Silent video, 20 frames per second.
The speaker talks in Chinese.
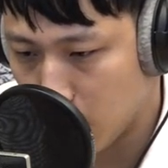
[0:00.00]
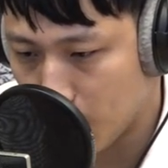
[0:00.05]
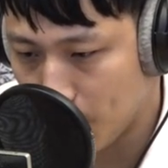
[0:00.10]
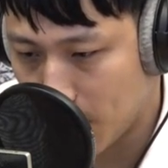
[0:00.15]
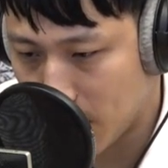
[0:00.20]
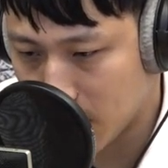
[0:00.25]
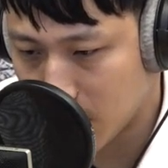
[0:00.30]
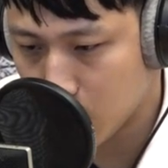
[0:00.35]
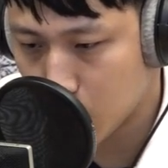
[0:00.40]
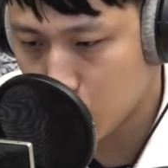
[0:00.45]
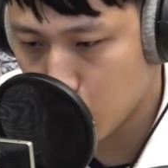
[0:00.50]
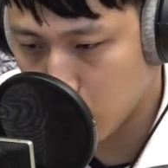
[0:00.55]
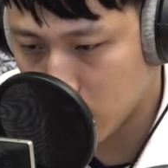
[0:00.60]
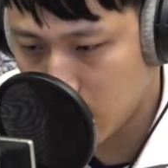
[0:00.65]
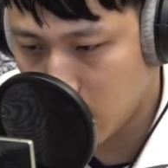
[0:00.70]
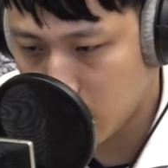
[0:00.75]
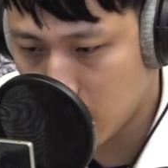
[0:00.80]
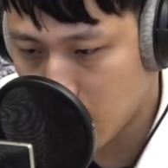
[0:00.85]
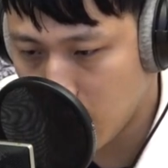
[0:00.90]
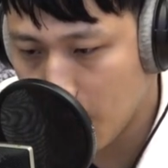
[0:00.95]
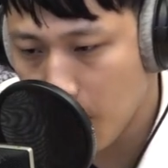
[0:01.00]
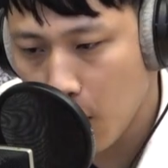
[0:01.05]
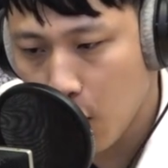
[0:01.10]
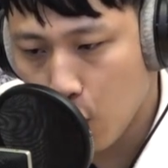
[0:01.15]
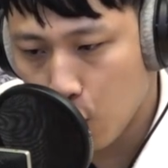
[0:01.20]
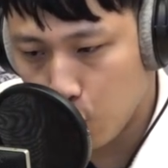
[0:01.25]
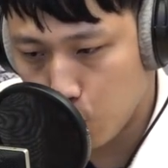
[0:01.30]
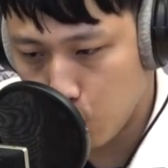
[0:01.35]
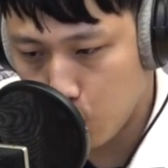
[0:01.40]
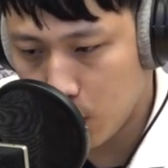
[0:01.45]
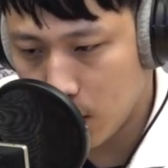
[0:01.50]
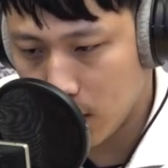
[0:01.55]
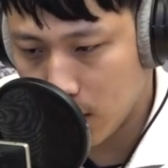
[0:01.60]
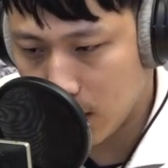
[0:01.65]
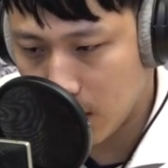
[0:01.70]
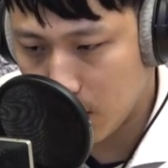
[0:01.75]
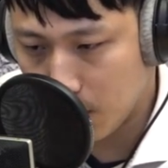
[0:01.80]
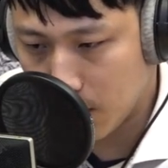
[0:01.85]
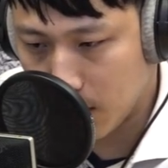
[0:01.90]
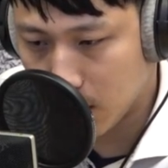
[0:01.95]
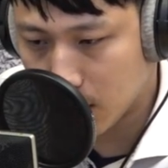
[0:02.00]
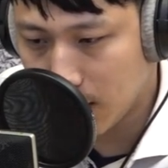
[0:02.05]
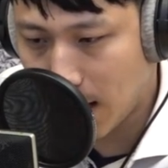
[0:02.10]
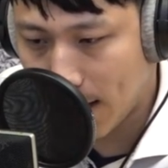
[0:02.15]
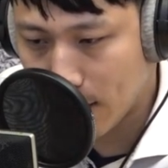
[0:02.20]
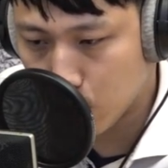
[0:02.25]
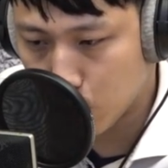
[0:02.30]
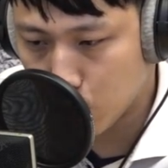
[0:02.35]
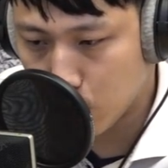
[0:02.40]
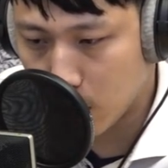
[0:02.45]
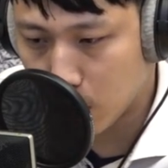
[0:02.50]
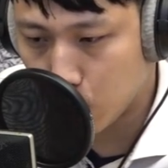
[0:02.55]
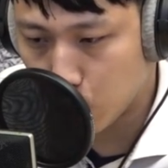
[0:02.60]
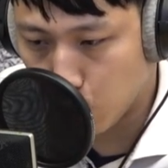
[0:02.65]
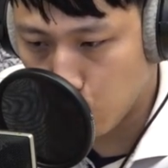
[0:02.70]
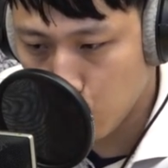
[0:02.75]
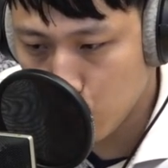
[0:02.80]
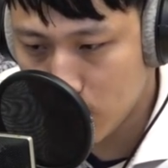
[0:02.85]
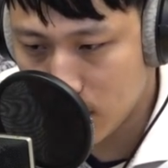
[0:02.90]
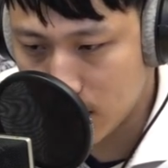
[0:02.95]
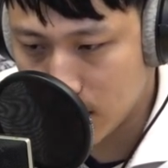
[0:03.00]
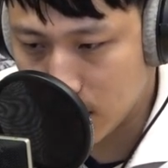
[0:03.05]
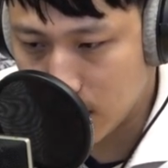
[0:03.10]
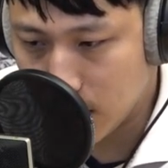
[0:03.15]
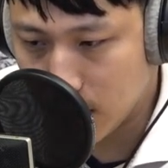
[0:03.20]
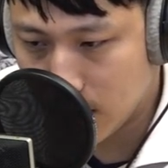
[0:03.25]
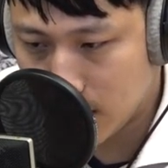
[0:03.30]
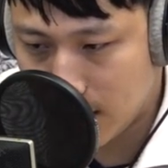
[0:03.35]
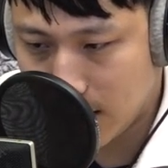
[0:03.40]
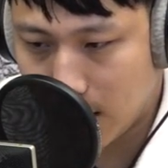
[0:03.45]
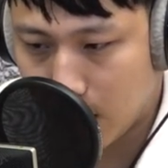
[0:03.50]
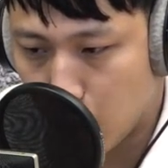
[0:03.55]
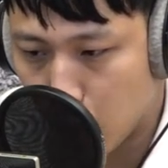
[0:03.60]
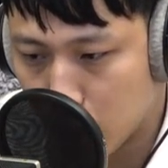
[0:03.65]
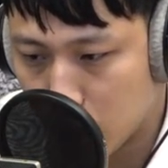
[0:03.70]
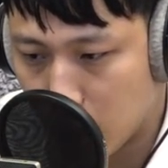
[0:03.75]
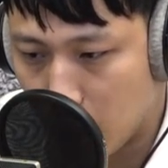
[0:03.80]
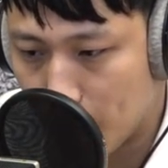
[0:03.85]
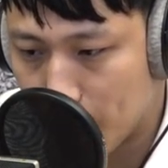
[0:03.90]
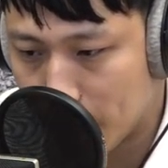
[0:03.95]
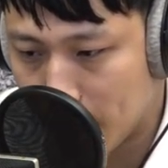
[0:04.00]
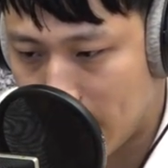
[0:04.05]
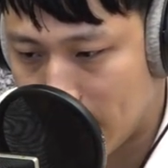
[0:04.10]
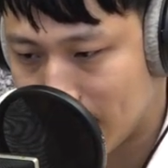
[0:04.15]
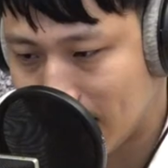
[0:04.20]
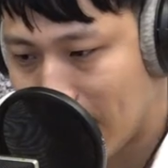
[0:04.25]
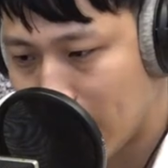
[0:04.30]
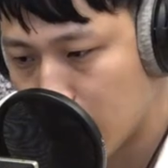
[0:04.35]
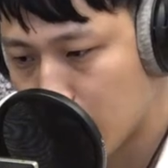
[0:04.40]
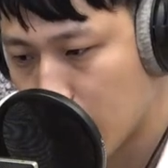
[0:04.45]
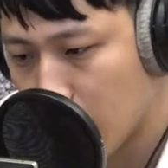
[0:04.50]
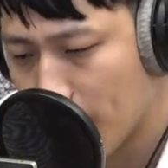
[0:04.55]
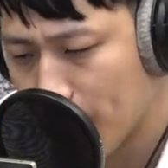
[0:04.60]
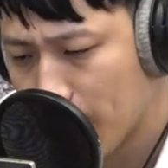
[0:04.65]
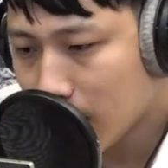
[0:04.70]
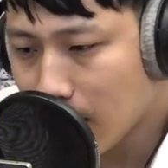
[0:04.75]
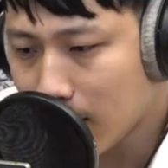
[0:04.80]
哦，他先锁定了榆林一名代书的独子谢有成来下手。